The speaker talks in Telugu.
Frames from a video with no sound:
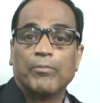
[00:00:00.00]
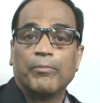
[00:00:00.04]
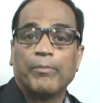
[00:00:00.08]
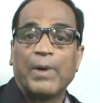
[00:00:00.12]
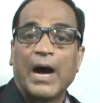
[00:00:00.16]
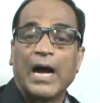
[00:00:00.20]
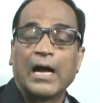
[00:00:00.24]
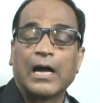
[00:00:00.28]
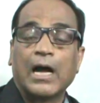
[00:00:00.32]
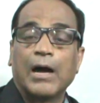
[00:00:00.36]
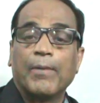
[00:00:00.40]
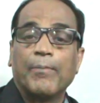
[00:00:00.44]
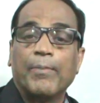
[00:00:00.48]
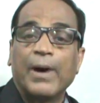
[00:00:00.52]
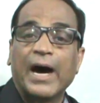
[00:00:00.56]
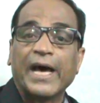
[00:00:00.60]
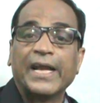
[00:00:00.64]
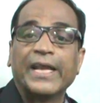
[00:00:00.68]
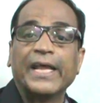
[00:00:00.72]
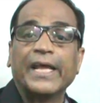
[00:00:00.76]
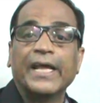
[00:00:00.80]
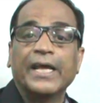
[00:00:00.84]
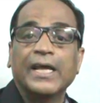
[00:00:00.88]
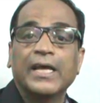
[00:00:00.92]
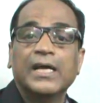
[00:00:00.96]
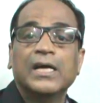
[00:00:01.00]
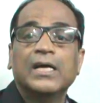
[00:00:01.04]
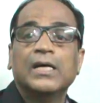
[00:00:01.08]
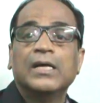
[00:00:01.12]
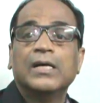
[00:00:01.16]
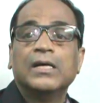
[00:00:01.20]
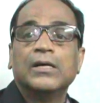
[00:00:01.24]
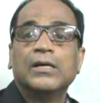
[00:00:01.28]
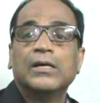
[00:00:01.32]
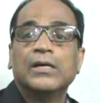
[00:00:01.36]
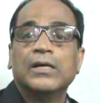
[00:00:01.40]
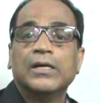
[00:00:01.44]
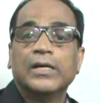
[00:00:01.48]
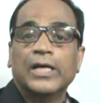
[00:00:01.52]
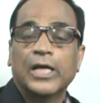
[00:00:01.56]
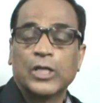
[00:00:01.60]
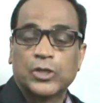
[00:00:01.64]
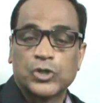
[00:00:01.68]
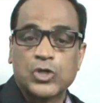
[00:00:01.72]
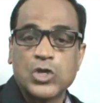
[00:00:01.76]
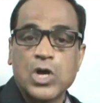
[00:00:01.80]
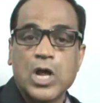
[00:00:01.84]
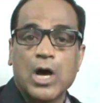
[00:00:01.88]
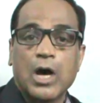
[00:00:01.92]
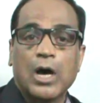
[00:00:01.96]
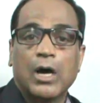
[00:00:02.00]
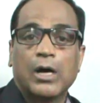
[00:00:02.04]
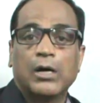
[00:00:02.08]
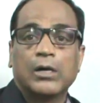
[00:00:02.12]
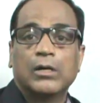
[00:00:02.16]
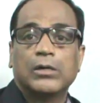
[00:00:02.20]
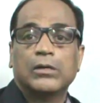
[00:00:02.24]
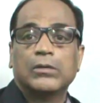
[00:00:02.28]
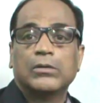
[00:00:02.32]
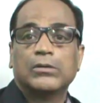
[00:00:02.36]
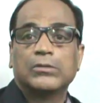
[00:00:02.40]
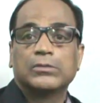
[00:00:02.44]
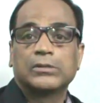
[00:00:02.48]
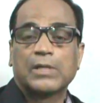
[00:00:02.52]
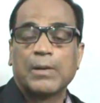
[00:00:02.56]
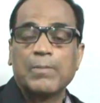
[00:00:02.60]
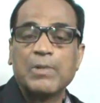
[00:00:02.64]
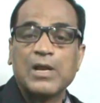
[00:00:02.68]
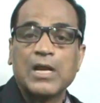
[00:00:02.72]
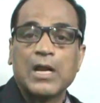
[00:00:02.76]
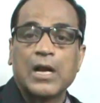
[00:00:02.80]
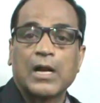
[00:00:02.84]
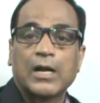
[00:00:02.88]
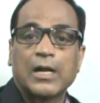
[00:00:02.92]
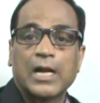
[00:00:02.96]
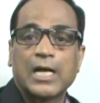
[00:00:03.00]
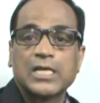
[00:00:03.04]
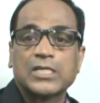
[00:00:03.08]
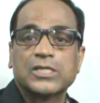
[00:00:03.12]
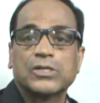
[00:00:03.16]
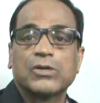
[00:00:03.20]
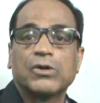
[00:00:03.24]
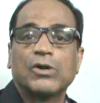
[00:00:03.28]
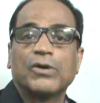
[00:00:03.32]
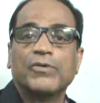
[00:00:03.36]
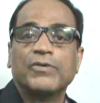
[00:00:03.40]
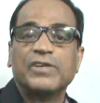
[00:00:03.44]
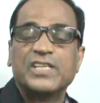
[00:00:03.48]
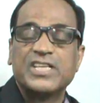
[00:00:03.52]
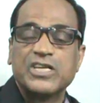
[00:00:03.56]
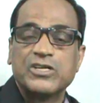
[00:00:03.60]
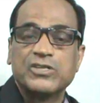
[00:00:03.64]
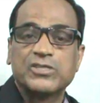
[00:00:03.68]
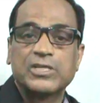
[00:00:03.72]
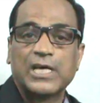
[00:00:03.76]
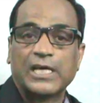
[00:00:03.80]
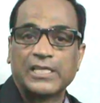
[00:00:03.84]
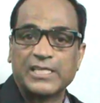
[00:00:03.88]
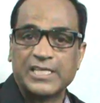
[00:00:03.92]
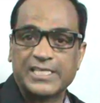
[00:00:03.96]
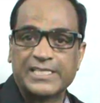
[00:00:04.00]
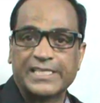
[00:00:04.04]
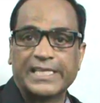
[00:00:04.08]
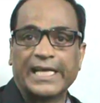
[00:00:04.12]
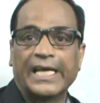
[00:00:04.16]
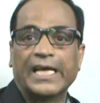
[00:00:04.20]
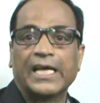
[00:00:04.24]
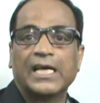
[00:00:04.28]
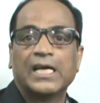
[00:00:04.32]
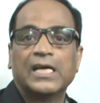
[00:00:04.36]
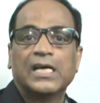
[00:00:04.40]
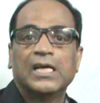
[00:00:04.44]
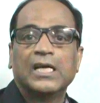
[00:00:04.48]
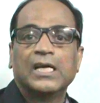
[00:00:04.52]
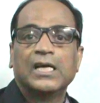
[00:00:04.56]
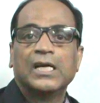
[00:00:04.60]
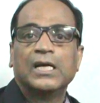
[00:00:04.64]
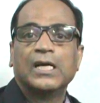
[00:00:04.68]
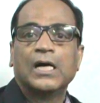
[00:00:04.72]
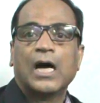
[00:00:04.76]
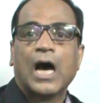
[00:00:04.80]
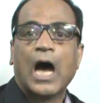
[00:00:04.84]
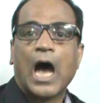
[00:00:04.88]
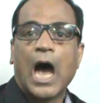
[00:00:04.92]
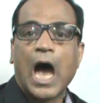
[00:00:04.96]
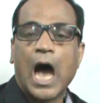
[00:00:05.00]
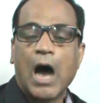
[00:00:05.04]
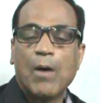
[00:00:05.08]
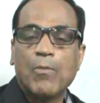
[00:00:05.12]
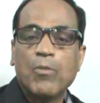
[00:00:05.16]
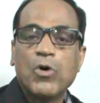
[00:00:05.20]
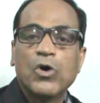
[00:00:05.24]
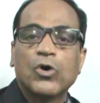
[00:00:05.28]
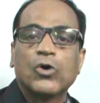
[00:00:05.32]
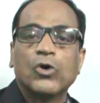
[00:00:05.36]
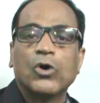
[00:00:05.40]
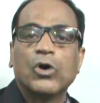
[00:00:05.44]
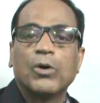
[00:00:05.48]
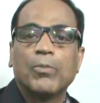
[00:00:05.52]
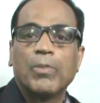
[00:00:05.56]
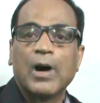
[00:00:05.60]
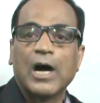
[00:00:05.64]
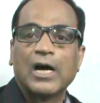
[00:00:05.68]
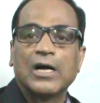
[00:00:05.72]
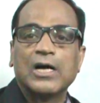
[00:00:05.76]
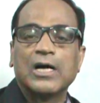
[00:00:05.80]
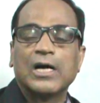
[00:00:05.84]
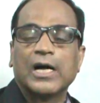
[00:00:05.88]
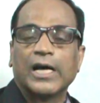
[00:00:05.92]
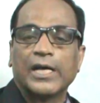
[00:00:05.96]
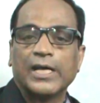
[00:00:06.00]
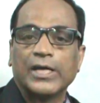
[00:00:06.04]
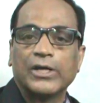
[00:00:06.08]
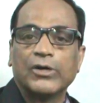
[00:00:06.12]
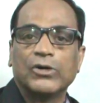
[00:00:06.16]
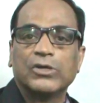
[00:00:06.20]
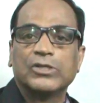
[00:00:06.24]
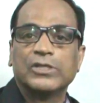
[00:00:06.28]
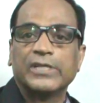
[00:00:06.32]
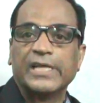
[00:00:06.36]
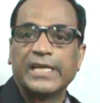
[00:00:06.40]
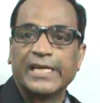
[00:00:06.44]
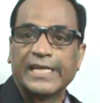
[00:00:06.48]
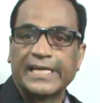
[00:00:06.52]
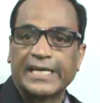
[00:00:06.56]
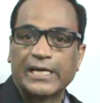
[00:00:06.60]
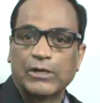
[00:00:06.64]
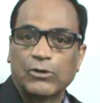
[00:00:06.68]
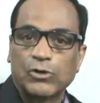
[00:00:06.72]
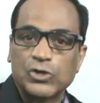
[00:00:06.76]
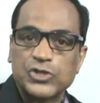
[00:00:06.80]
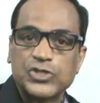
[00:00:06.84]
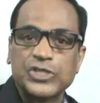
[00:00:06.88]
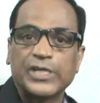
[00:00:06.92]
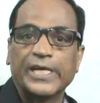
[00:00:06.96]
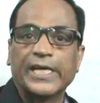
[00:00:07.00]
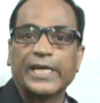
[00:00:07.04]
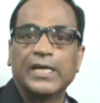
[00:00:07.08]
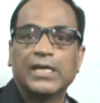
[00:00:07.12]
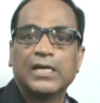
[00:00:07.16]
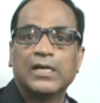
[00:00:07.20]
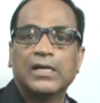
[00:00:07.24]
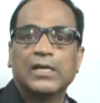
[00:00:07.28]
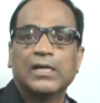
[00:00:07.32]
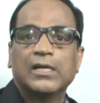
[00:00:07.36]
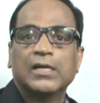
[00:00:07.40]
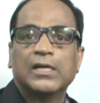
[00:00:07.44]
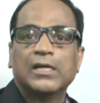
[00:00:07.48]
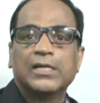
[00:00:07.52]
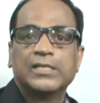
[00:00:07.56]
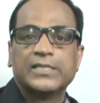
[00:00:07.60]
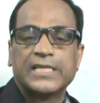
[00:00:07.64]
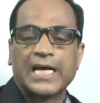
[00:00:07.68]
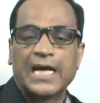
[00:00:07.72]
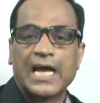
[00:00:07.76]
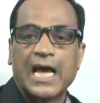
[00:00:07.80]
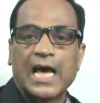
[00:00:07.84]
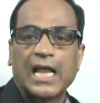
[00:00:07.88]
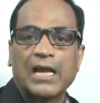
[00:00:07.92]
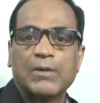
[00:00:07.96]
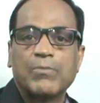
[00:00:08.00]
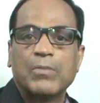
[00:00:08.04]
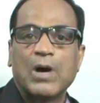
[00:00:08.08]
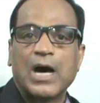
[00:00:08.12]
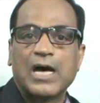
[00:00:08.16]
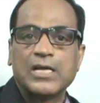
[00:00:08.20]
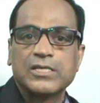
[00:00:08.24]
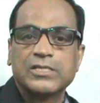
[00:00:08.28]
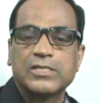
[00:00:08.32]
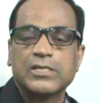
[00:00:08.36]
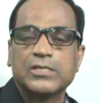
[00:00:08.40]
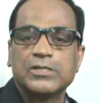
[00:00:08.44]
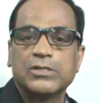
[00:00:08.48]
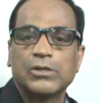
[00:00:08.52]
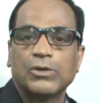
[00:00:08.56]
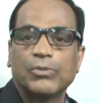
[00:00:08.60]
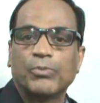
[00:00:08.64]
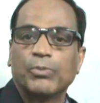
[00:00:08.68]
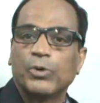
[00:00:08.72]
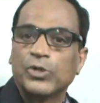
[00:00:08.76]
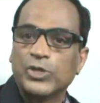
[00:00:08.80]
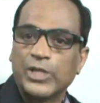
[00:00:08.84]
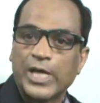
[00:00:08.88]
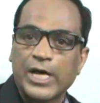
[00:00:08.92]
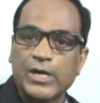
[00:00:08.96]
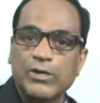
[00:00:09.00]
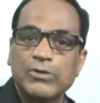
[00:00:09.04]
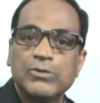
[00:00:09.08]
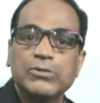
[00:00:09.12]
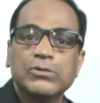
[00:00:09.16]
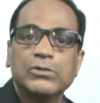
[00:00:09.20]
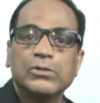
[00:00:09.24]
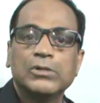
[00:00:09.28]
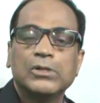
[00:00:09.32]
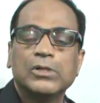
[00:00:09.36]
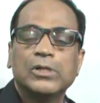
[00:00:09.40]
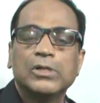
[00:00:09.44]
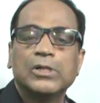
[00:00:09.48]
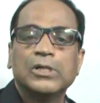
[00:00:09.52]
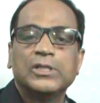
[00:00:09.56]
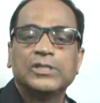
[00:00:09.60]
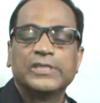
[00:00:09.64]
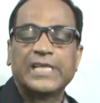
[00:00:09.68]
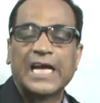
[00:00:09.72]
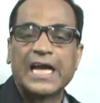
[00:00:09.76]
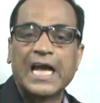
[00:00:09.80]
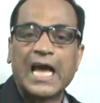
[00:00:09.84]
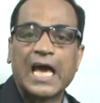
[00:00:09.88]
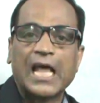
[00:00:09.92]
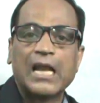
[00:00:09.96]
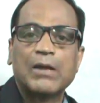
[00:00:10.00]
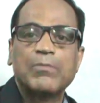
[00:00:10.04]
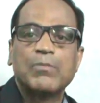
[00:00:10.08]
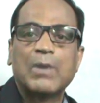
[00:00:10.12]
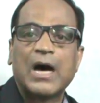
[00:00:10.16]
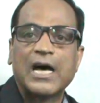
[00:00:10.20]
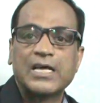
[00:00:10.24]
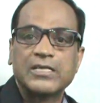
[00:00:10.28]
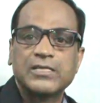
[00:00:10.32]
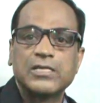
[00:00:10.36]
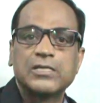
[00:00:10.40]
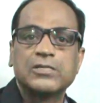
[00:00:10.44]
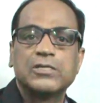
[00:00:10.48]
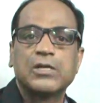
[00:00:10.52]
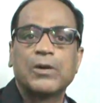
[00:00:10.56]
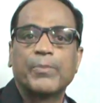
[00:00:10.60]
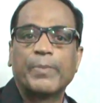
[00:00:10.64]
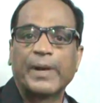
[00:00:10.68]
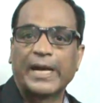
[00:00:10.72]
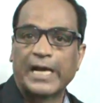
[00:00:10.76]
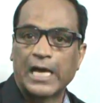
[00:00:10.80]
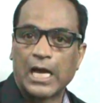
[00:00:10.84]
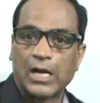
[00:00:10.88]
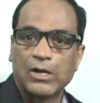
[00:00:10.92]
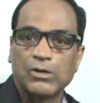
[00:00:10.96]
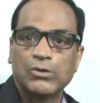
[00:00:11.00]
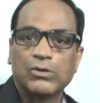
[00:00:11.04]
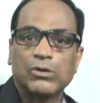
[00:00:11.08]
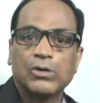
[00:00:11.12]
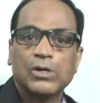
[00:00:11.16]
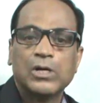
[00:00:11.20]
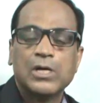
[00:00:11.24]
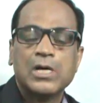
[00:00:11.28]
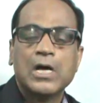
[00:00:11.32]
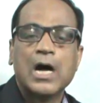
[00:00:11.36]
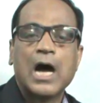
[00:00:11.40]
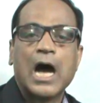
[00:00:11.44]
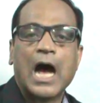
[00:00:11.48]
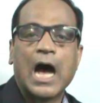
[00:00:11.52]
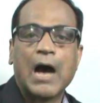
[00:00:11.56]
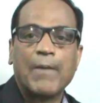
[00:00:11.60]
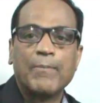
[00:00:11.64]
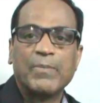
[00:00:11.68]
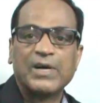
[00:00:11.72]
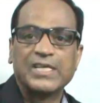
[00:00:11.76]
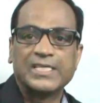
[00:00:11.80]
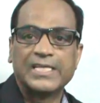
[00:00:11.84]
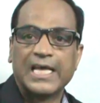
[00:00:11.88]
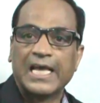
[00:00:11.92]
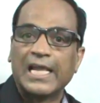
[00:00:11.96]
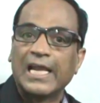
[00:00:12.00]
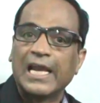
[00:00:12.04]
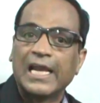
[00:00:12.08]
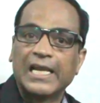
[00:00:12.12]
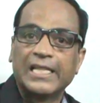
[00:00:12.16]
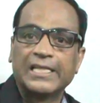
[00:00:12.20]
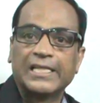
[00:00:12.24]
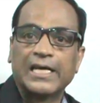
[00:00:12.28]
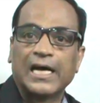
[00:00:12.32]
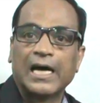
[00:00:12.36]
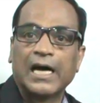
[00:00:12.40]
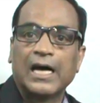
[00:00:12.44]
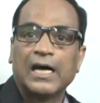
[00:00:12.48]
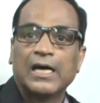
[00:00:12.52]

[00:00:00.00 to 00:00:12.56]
బాగా భారీ ఎత్తున తమిళనాడు రాష్ట్రంలో విజయం సాధిస్తే ఆ మొక్కులో భాగంగా ఈరోజు నేను ఇక్కడికి వచ్చి చెంగాలమ్మ ఆశీస్సులు పొందాను చెంగాలమ్మ ఆశీస్సుల ప్రకారం అమ్మ జయలలిత